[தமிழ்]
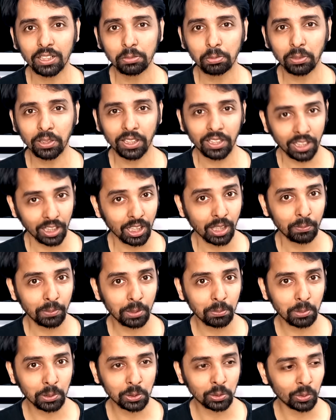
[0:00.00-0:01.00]
ட்ரெஸ் பண்ணிட்டு இருக்க
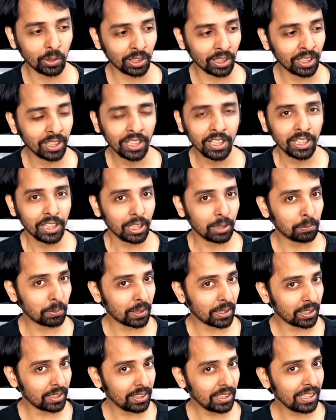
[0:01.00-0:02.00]
அப்படின்னு பேசுவாங்க இப்போ
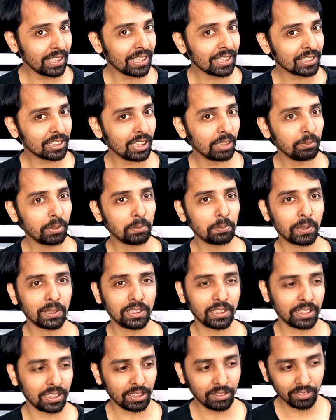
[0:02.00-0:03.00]
ரெண்டு இடத்துலையுமே
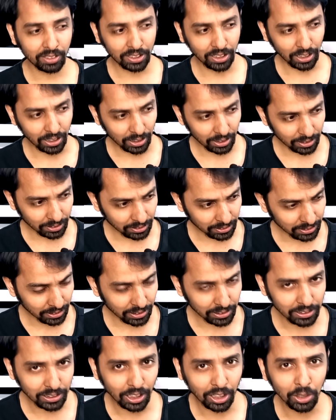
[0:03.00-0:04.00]
பார்த்தீங்கன்னா அவர் நல்லது
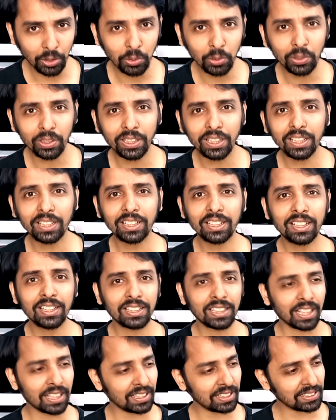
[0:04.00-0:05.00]
செஞ்சாலும் ஓகே
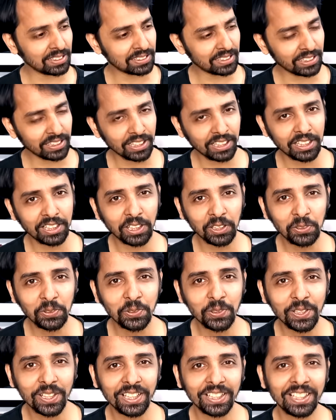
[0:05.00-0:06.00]
தான் நல்லது செய்யலைனாலும்
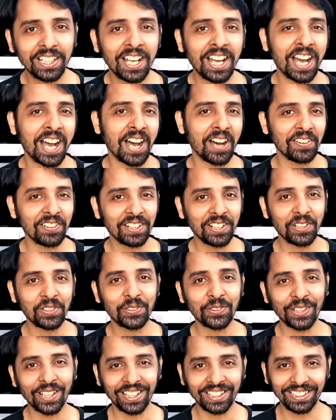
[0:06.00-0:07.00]
ஓகே தான் அவர் நான்
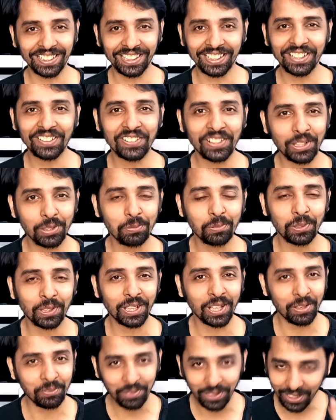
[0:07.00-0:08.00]
ஒரு இடத்துல தான் வைக்க
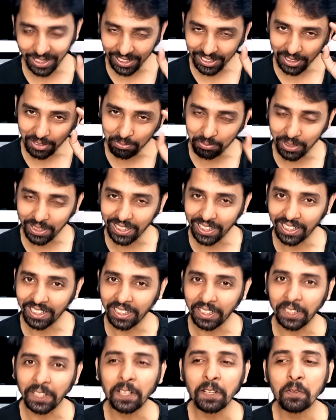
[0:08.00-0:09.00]
போகிறேன் அப்படின்றது தான்
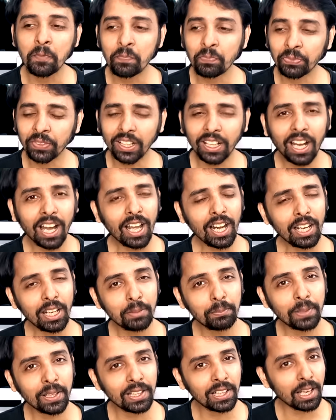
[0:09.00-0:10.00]
மென்டாலிட்டி
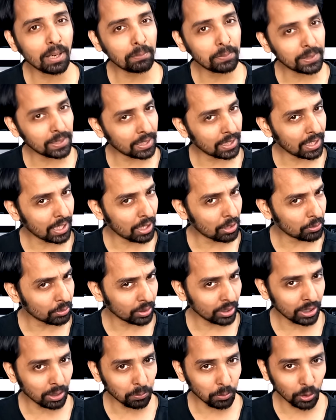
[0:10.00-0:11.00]
காரணம் என்ன அப்படின்னா
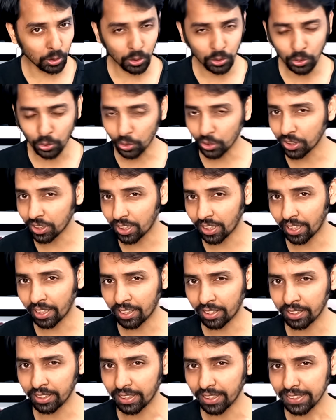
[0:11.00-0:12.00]
அவங்க நம்மளோட சோஷியல்
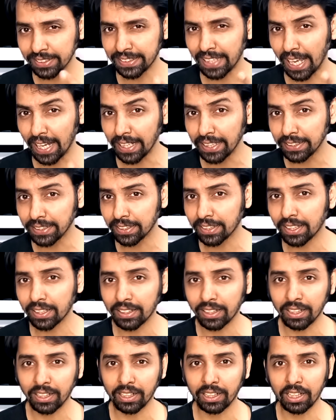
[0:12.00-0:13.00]
ஹயராக்கியில் சேலஞ்சராக
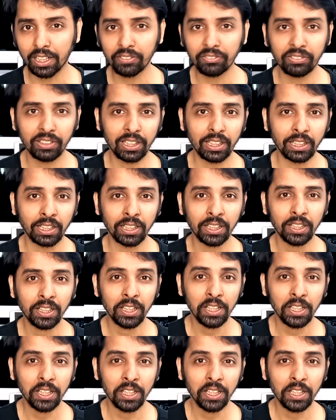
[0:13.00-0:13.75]
இருக்காங்கன்ற ஃபீலிங்